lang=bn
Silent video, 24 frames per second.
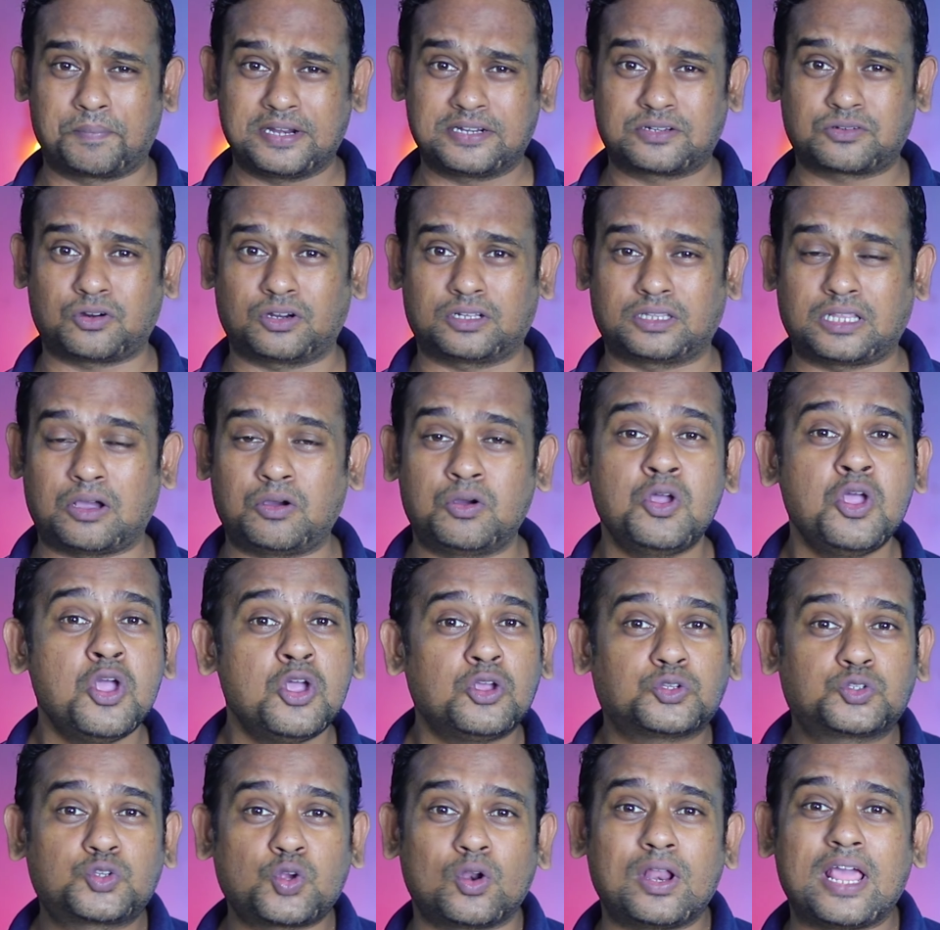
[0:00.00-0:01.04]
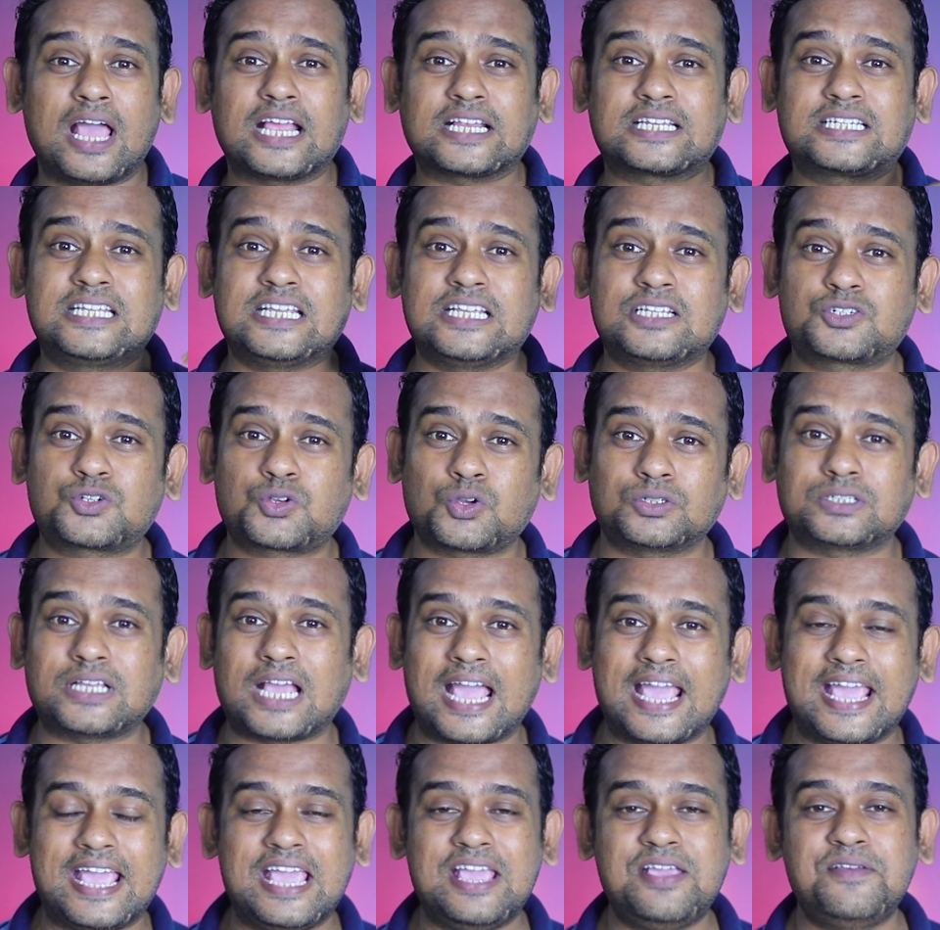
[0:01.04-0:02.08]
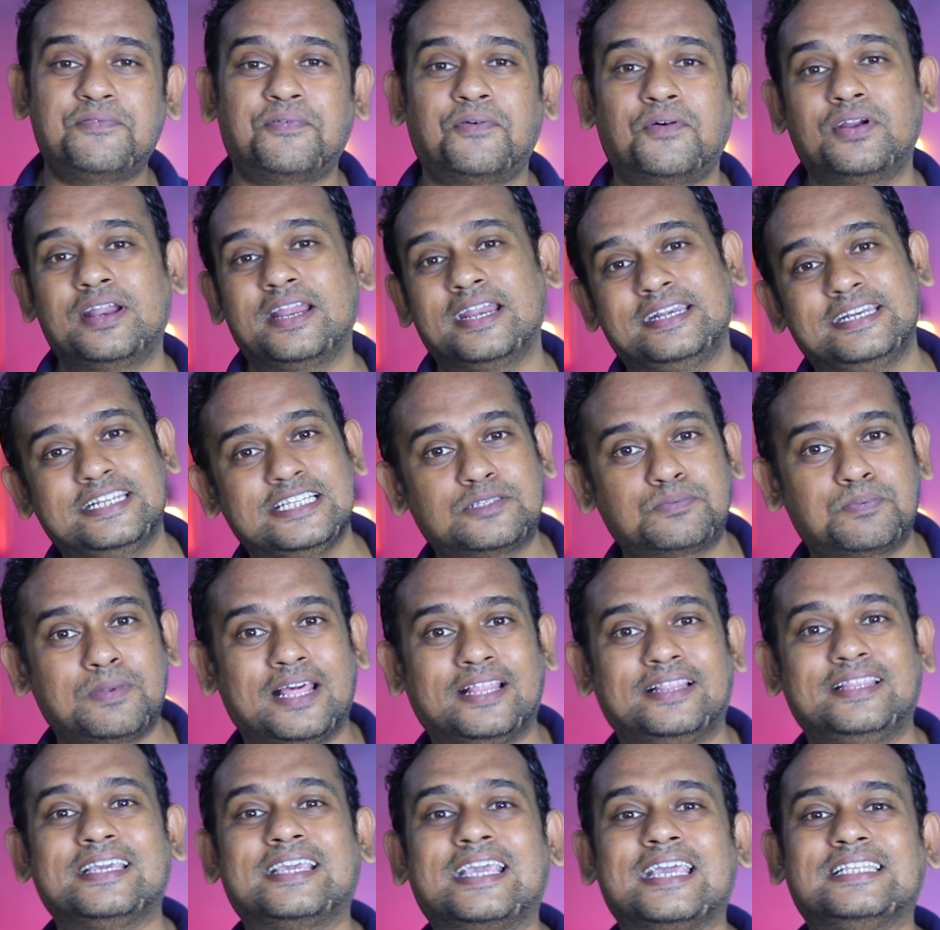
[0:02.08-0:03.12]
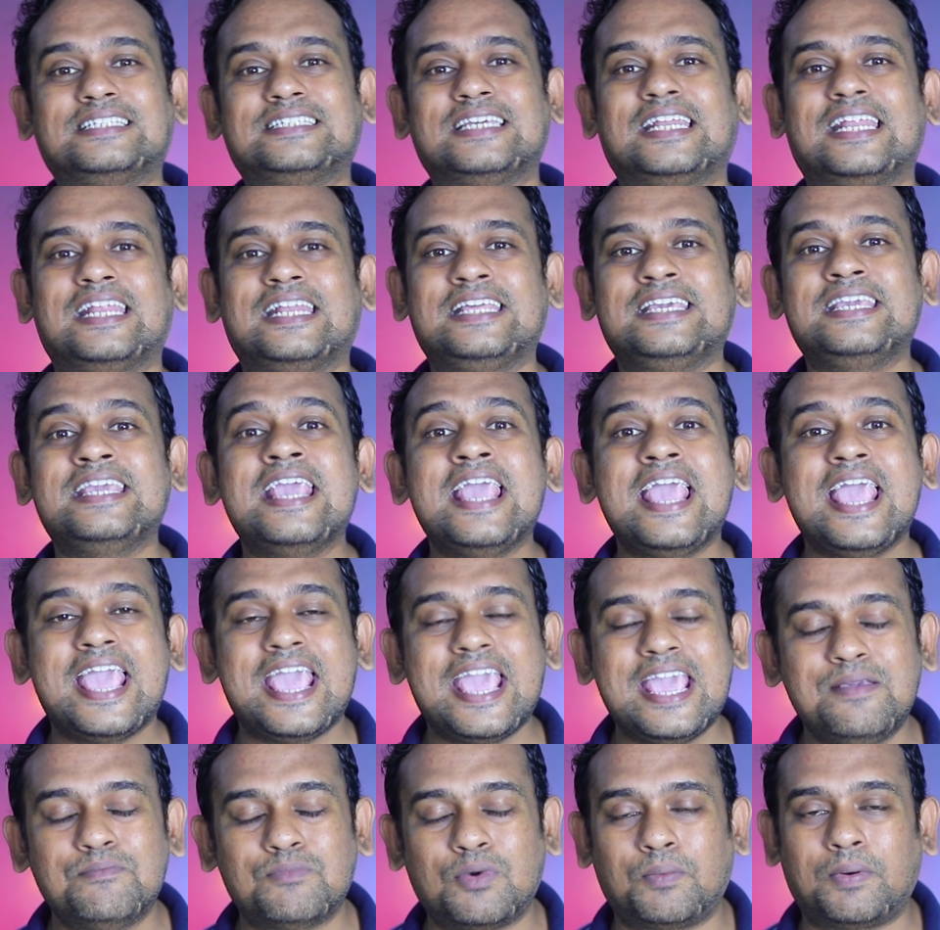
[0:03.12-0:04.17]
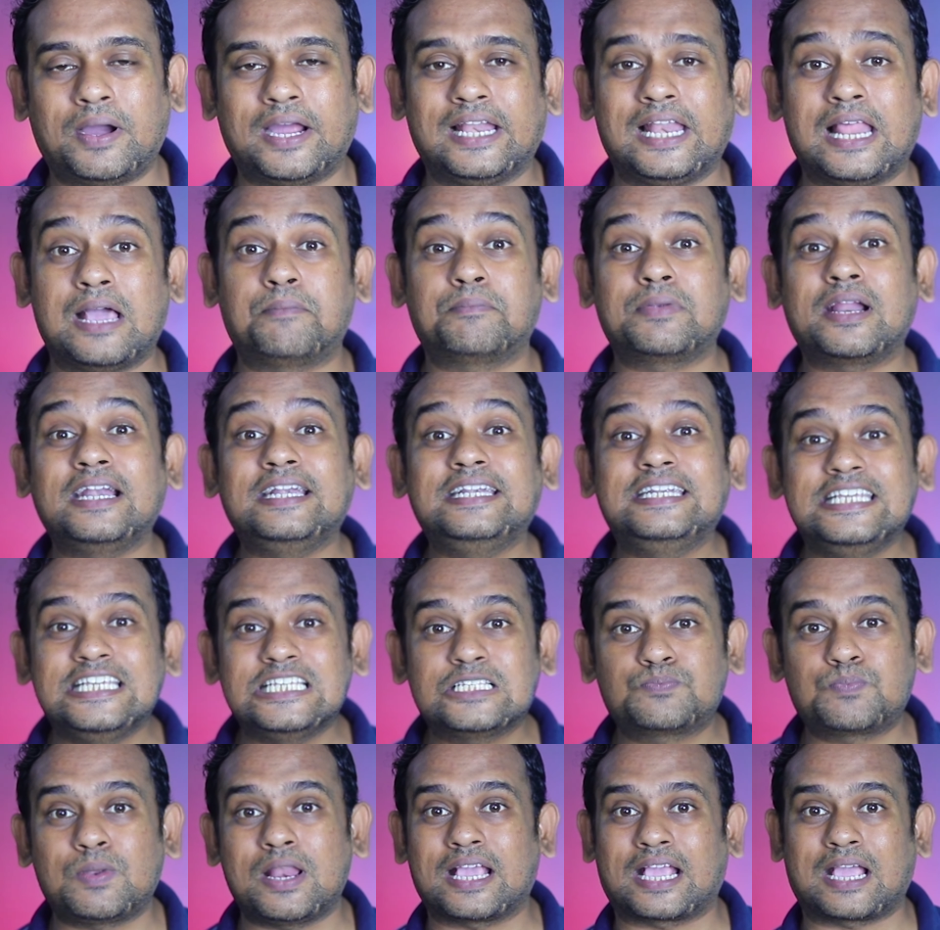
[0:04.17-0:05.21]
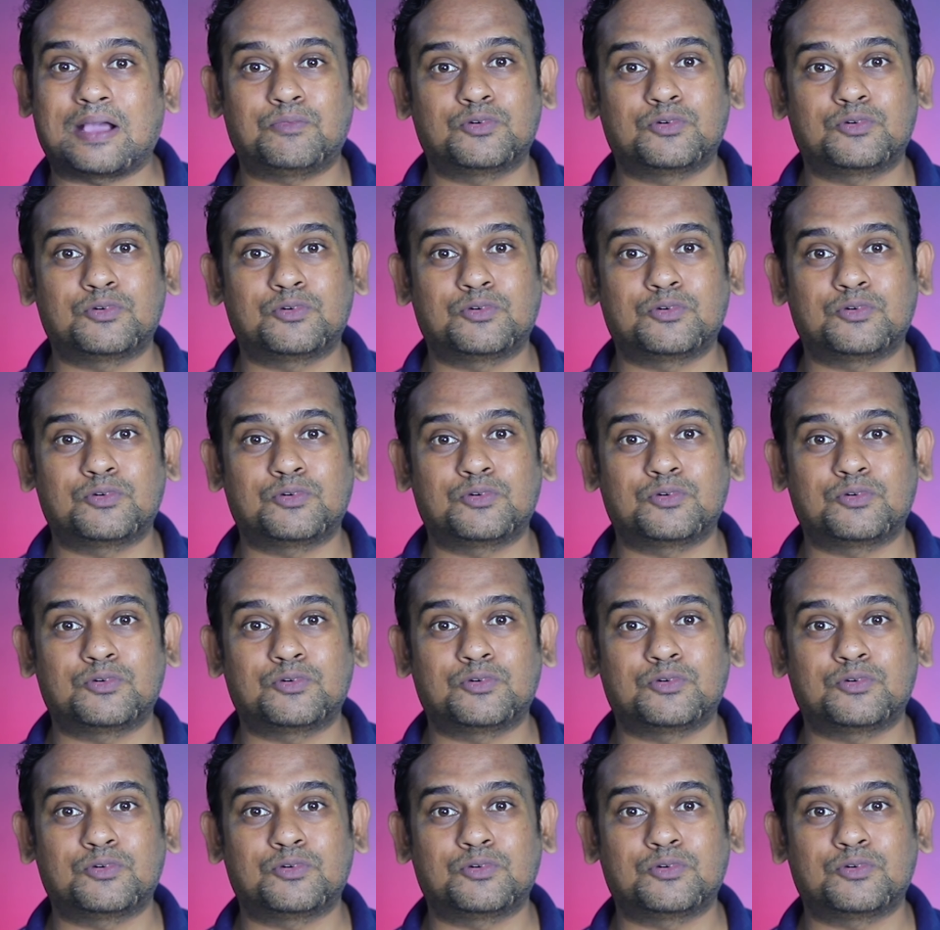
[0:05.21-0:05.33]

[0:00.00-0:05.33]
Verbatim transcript: কমপ্লিট করে দাও চলে আসি সোজা এই ফোনের ডিসপ্লের দিকে জেনে নিই এই মোবাইলে আমরা ডিসপ্লে